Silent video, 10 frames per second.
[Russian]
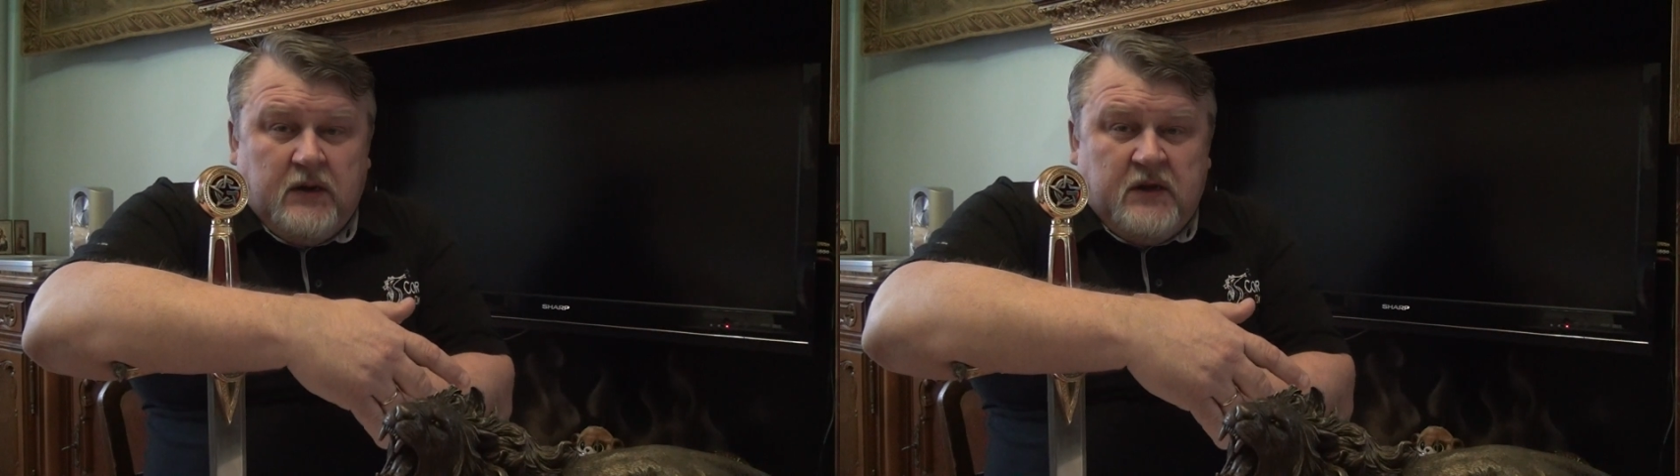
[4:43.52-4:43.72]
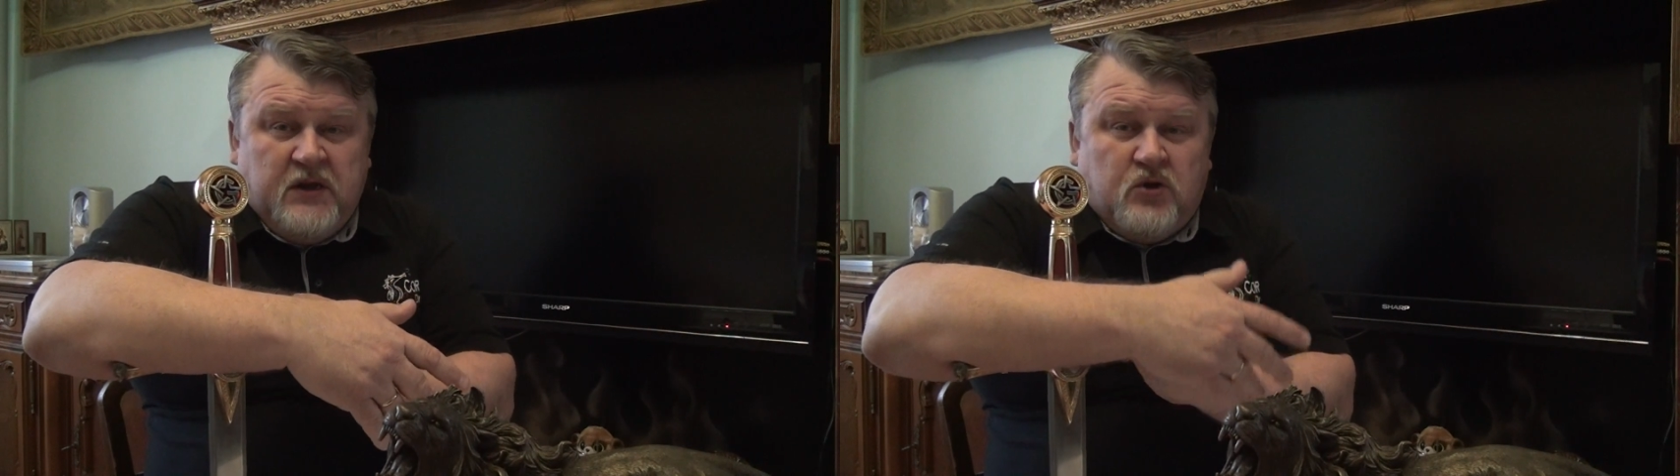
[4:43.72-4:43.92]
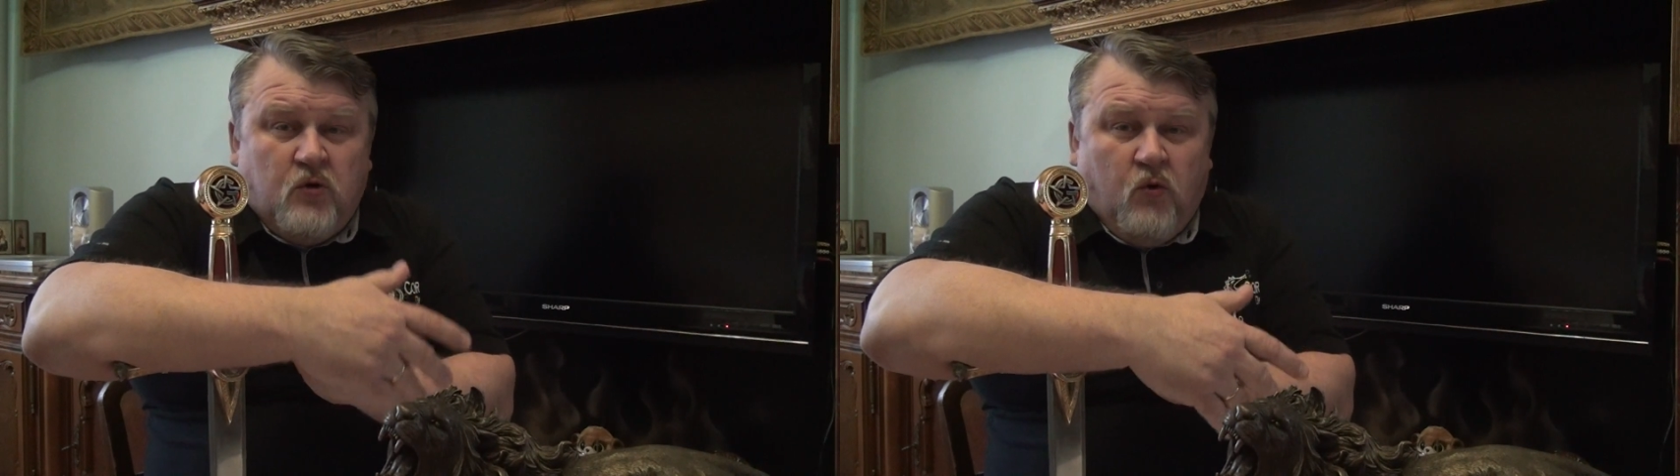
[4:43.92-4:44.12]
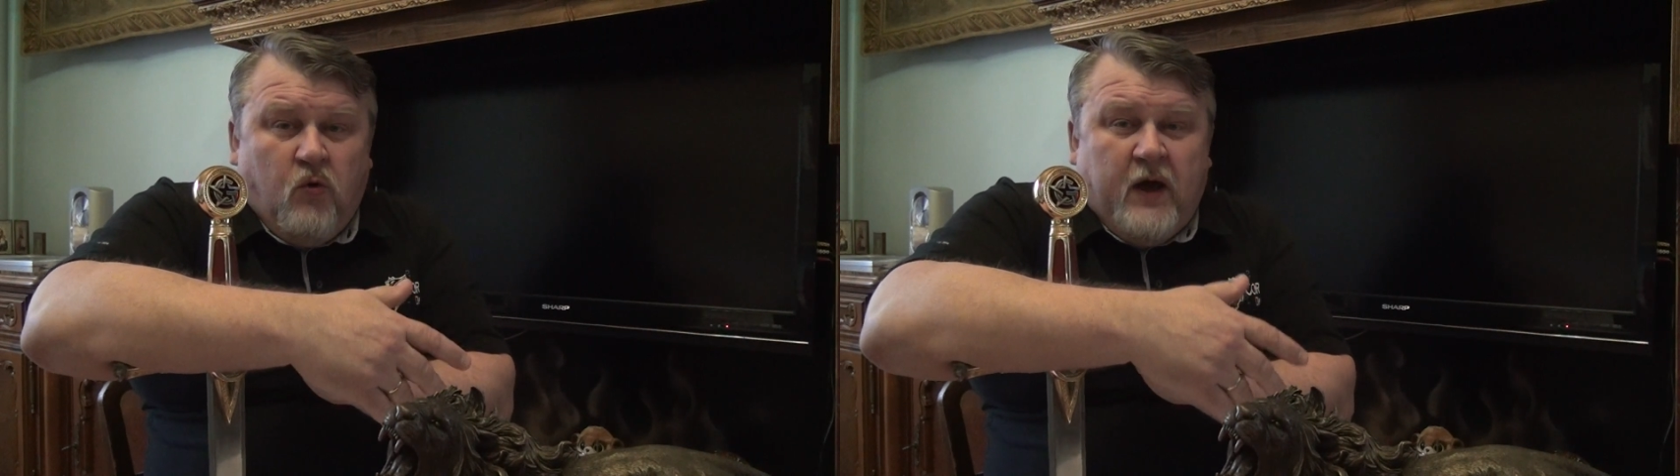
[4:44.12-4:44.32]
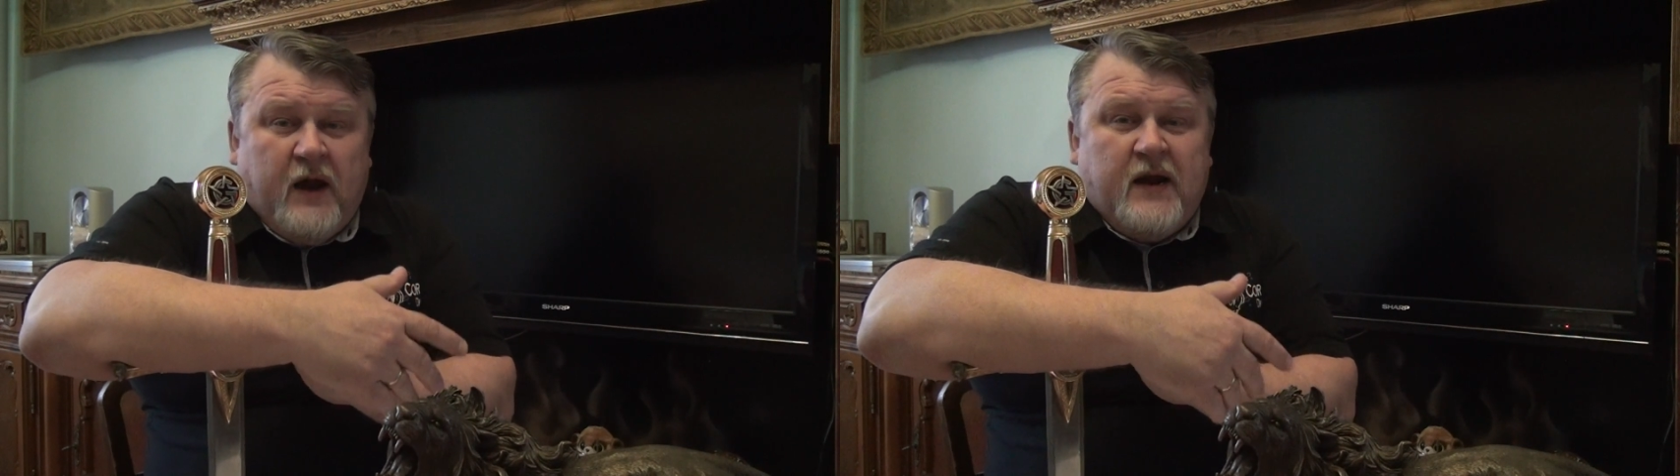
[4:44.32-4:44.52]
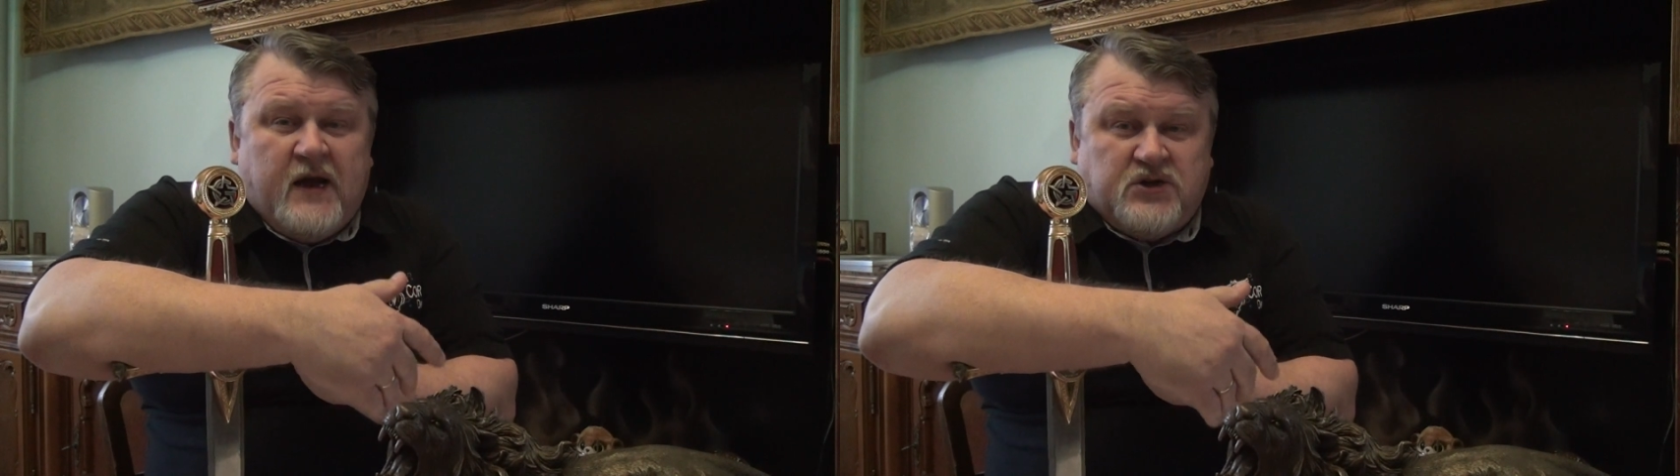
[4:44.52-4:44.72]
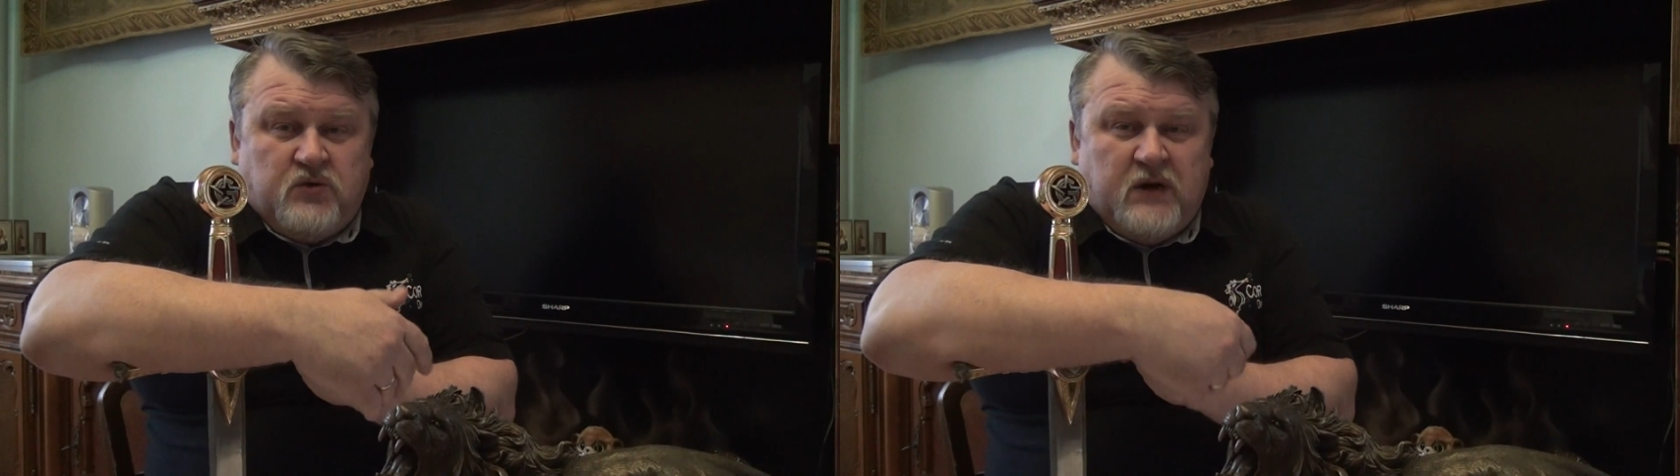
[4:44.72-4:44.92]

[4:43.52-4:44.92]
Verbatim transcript: не другой, а наш.